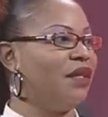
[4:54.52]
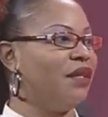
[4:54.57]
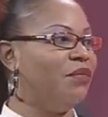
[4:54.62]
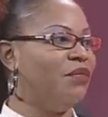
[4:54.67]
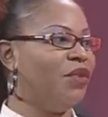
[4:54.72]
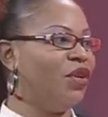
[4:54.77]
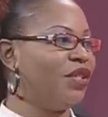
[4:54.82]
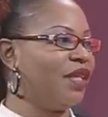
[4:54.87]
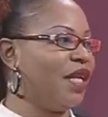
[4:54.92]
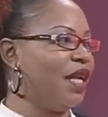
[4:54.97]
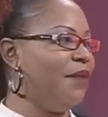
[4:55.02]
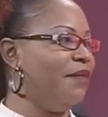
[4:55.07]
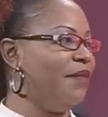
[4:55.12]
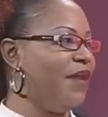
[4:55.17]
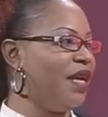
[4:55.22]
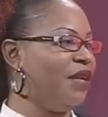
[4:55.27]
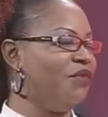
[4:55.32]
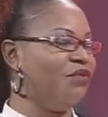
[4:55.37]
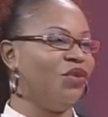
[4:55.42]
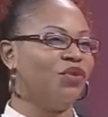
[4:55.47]
mangent à la
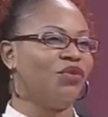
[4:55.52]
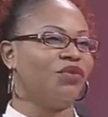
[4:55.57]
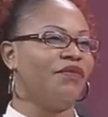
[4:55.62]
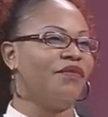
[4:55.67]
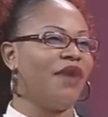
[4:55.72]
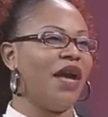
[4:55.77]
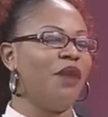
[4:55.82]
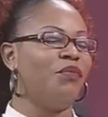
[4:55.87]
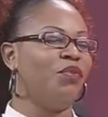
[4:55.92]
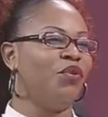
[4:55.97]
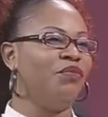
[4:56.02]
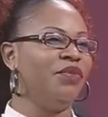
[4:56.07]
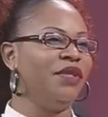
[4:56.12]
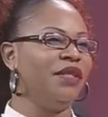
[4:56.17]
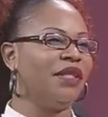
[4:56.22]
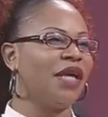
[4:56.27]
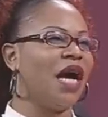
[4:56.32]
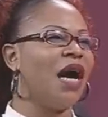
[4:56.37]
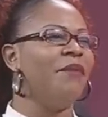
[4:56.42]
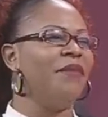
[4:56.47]
main, ils vont trouver un peu
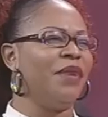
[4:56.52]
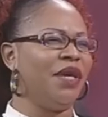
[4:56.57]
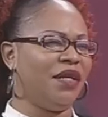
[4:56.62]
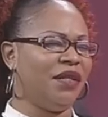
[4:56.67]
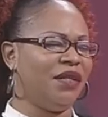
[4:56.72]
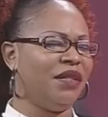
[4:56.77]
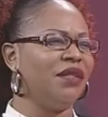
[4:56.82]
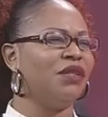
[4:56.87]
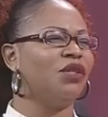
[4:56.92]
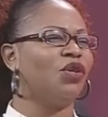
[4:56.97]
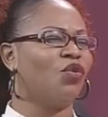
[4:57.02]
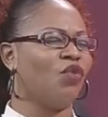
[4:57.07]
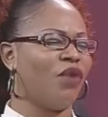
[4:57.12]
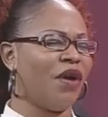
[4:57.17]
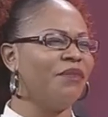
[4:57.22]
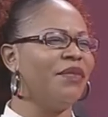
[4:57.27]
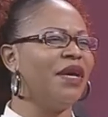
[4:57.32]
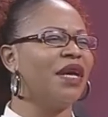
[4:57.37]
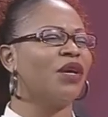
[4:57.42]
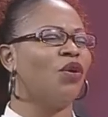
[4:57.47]
bizarre, mais je
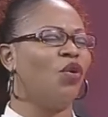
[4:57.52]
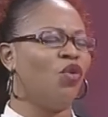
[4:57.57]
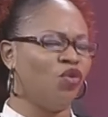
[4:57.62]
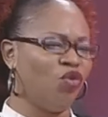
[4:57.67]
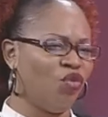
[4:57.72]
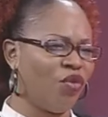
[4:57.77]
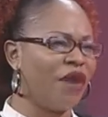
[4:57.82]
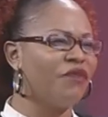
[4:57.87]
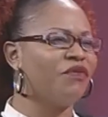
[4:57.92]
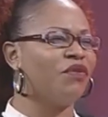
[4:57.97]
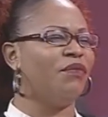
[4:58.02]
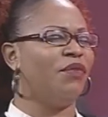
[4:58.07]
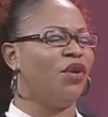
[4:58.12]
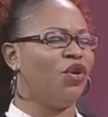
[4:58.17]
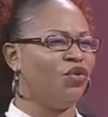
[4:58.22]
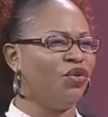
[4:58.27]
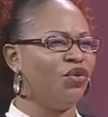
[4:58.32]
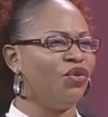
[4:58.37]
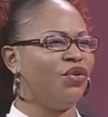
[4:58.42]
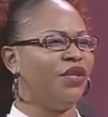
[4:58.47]
crois bien qu'on doit vraiment
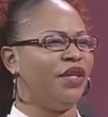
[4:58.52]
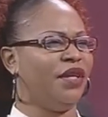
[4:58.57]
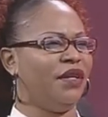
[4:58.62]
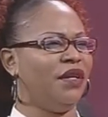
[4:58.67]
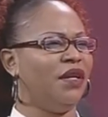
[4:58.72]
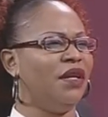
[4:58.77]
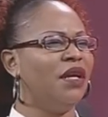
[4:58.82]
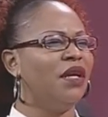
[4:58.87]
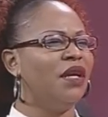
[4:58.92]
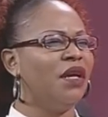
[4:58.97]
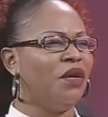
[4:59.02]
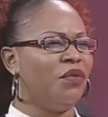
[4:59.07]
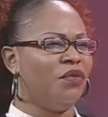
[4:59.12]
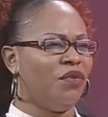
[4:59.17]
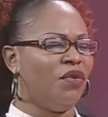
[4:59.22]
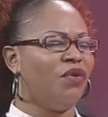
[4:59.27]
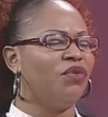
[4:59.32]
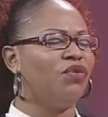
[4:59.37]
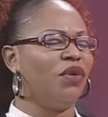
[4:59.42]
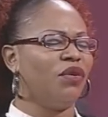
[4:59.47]
lui donner.
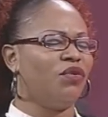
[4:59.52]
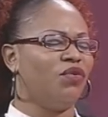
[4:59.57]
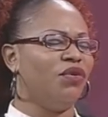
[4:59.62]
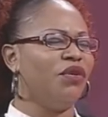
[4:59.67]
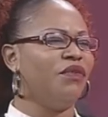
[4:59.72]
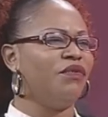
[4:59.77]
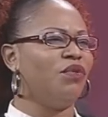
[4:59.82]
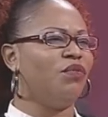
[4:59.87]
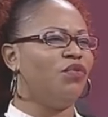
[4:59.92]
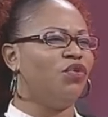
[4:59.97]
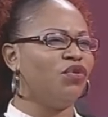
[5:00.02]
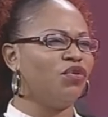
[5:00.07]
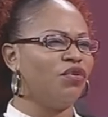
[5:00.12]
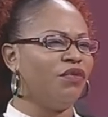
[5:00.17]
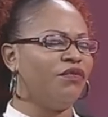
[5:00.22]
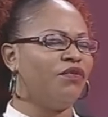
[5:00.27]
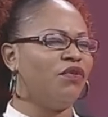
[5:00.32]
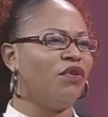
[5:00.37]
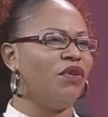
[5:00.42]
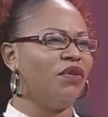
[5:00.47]
On doit donner vraiment aux
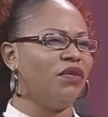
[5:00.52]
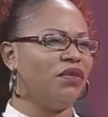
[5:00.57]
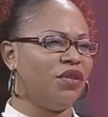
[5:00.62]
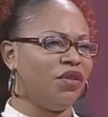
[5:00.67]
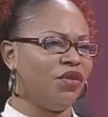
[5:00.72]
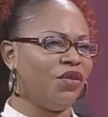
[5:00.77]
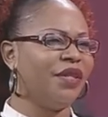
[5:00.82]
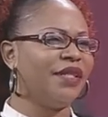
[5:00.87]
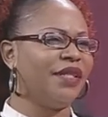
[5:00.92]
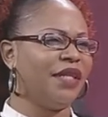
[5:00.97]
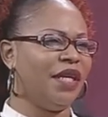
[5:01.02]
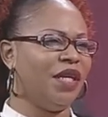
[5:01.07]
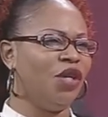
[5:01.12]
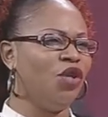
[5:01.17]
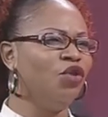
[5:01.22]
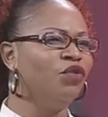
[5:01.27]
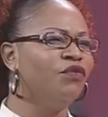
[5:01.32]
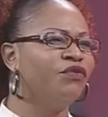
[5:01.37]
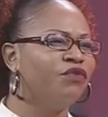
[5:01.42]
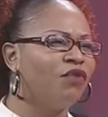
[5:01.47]
enfants. J'ai
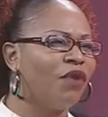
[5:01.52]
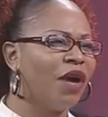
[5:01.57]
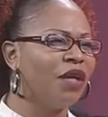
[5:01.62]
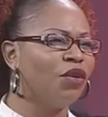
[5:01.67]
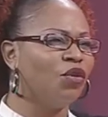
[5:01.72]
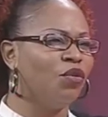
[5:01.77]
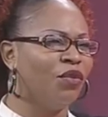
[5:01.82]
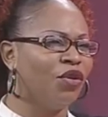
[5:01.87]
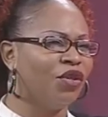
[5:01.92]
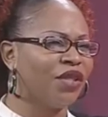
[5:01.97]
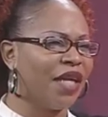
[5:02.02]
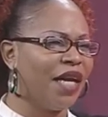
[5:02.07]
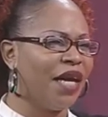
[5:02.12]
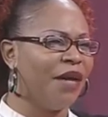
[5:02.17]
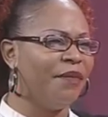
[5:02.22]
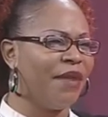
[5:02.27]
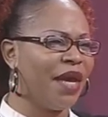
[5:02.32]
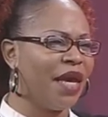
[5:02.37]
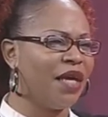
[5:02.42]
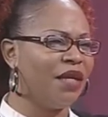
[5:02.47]
essayé une fois de manger à
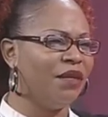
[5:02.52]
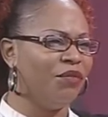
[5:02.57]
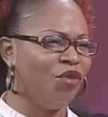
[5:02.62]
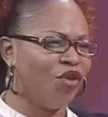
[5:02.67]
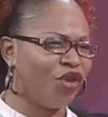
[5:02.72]
la main, ils me